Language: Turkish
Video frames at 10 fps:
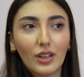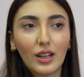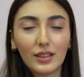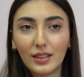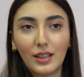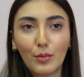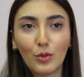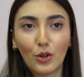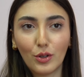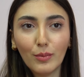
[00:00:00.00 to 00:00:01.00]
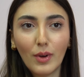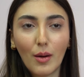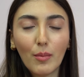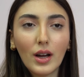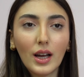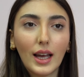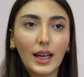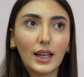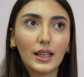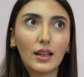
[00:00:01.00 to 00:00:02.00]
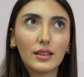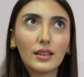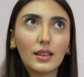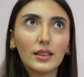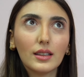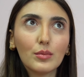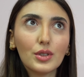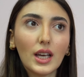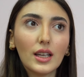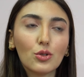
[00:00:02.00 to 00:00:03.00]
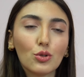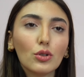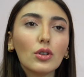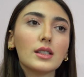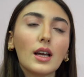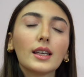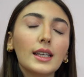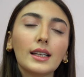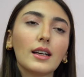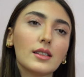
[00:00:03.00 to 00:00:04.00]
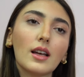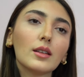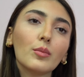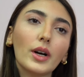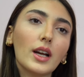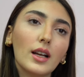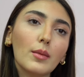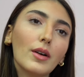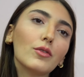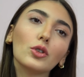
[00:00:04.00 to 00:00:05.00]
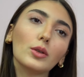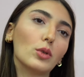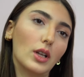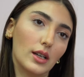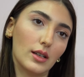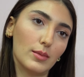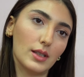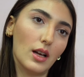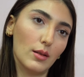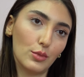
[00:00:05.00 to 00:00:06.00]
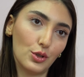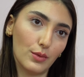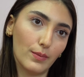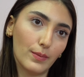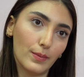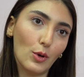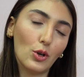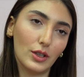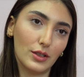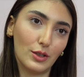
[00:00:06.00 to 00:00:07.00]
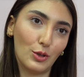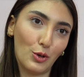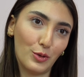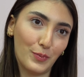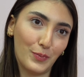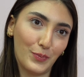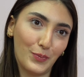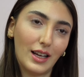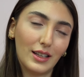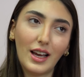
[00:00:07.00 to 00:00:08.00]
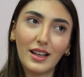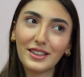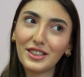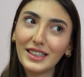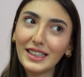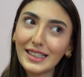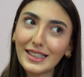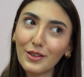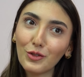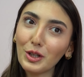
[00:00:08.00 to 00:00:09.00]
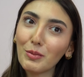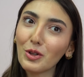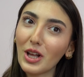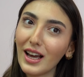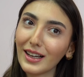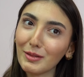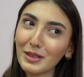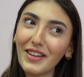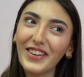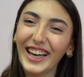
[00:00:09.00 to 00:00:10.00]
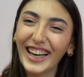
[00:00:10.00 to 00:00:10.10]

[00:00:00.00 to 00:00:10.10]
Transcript: Hatırlamıyorum ama e, hatırladığım şey şu. Sanki ilk kazandığım parayla ben voleybol ayakkabısı almıştım. Böyle hatırlıyorum. Yani yanlış değilse voleybol ayakkabısı. Evet.